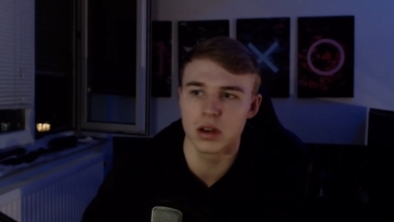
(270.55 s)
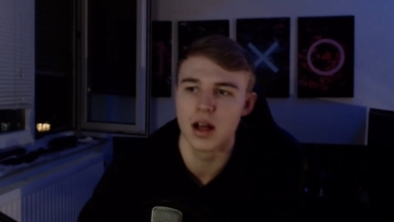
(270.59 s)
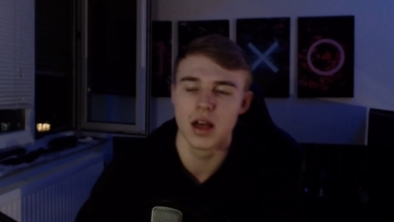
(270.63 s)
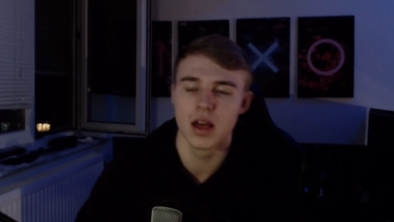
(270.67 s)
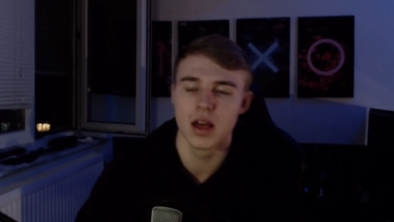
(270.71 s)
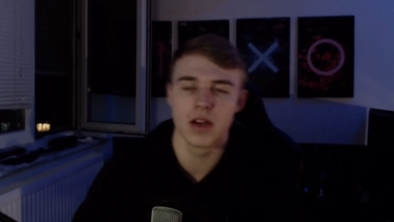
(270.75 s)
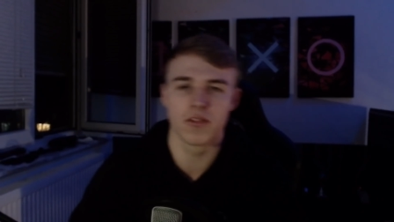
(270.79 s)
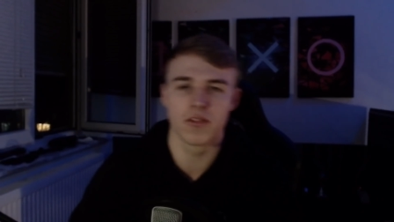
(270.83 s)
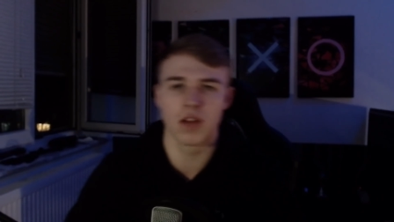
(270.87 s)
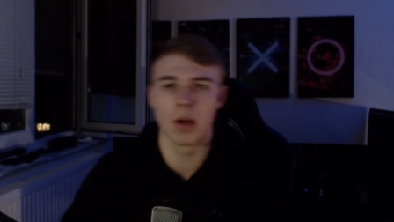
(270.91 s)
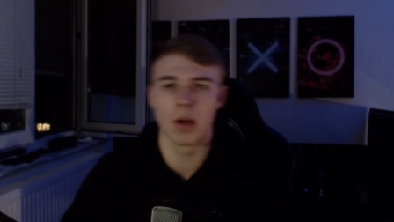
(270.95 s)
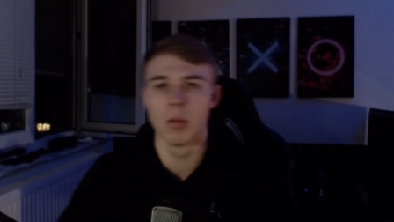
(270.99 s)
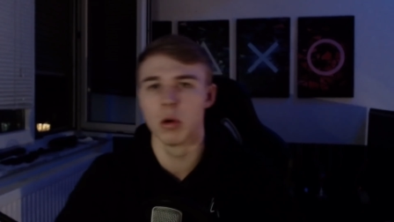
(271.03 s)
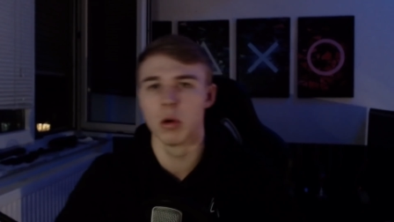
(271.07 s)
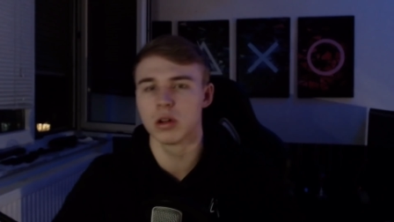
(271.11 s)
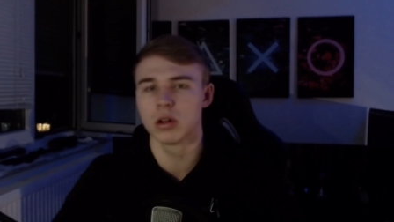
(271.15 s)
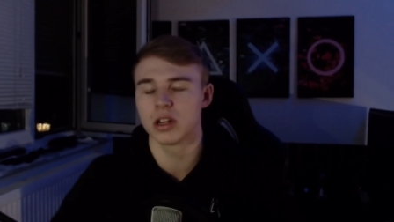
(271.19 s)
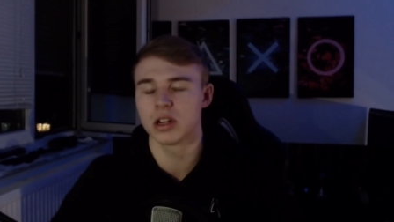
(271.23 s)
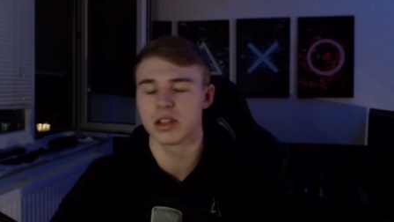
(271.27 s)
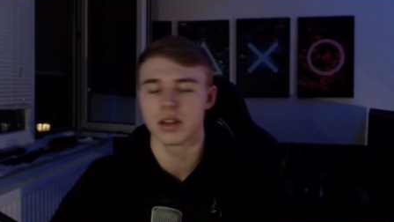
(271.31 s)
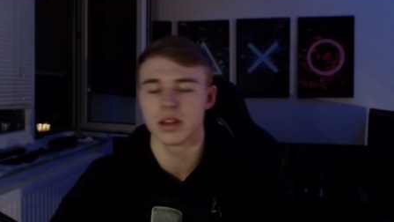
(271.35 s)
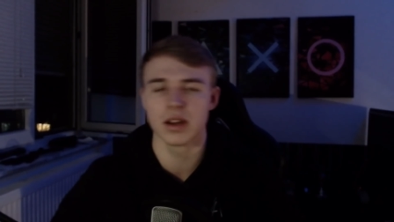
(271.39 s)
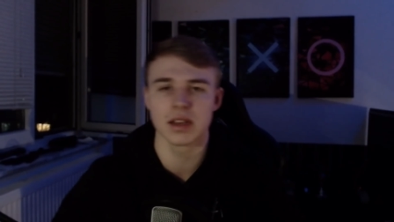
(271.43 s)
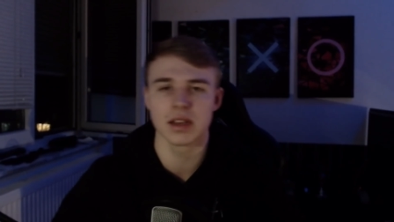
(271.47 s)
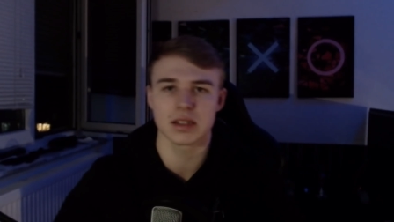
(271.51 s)
Vermutlich in
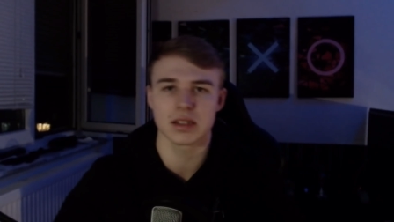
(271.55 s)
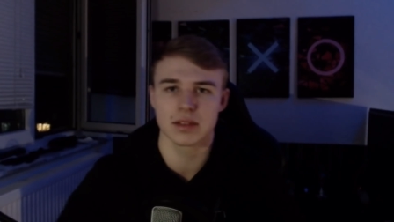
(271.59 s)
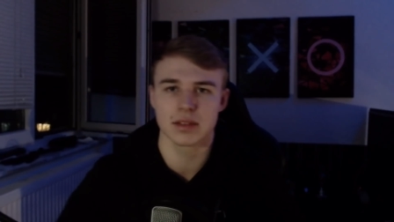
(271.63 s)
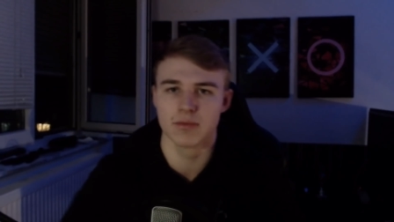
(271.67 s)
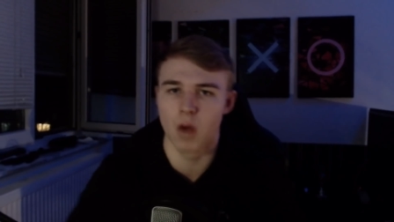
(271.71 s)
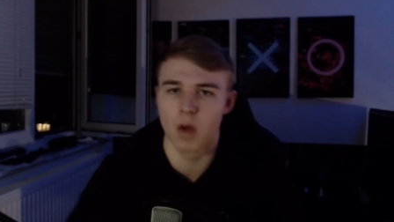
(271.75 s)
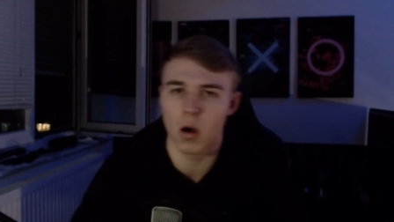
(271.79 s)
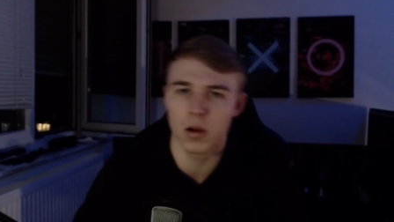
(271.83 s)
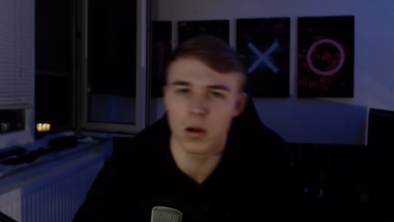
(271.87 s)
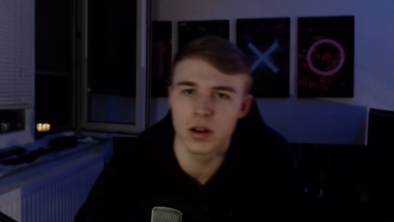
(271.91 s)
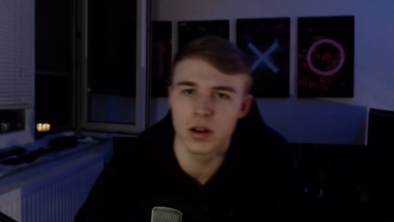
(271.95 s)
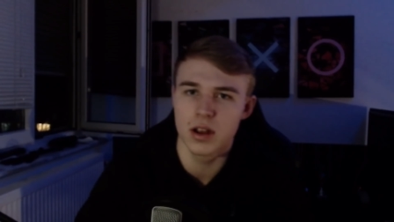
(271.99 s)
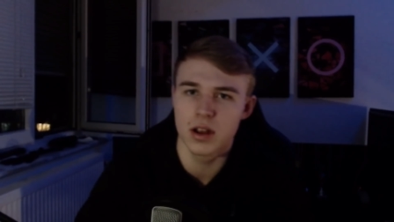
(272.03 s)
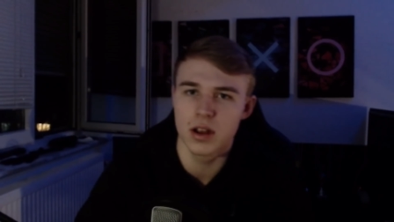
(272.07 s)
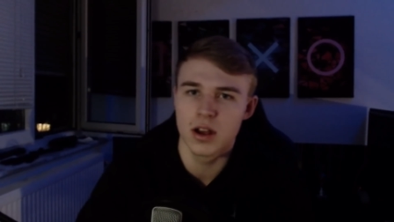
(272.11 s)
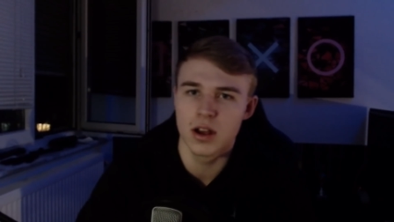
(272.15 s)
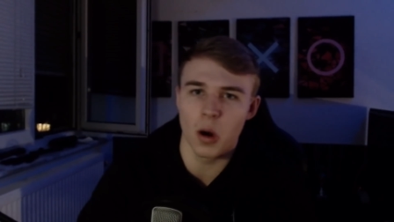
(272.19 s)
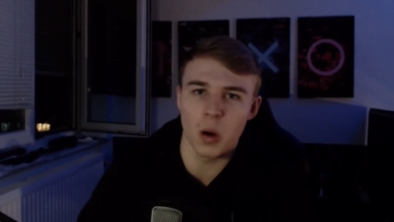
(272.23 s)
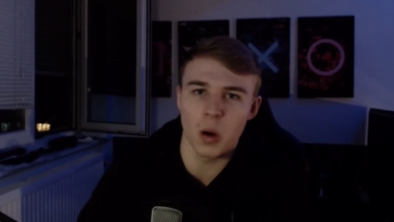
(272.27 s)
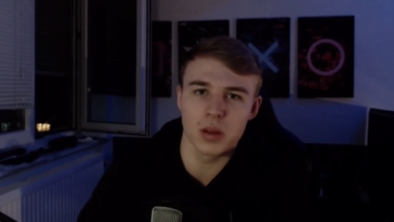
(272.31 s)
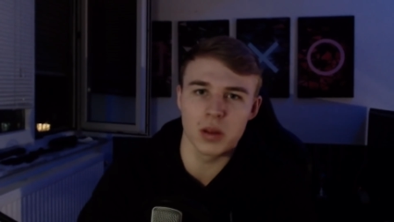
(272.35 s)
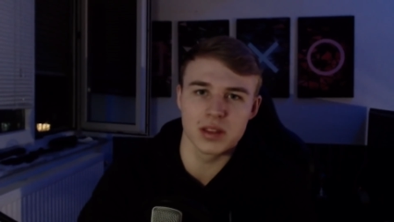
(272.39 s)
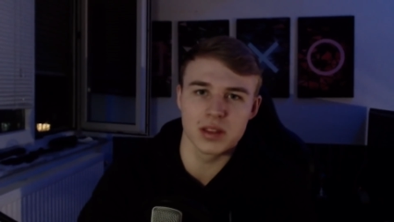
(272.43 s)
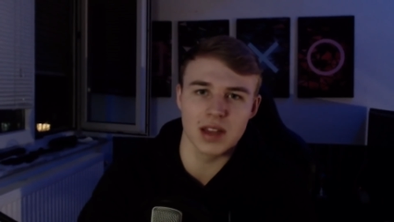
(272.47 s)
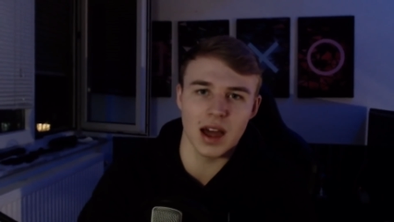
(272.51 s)
den nächsten Wochen
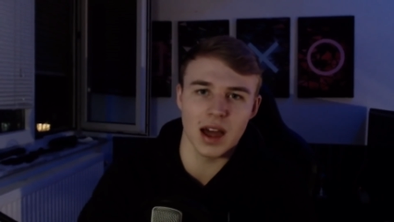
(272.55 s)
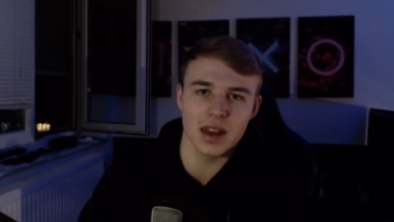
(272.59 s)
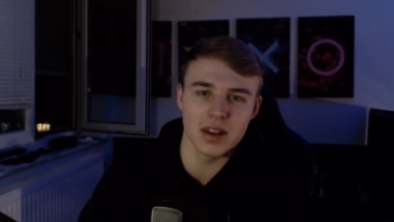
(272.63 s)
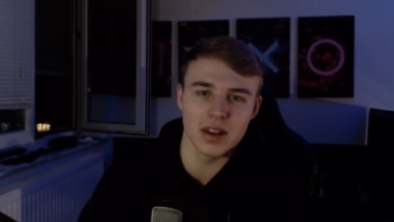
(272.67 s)
und dann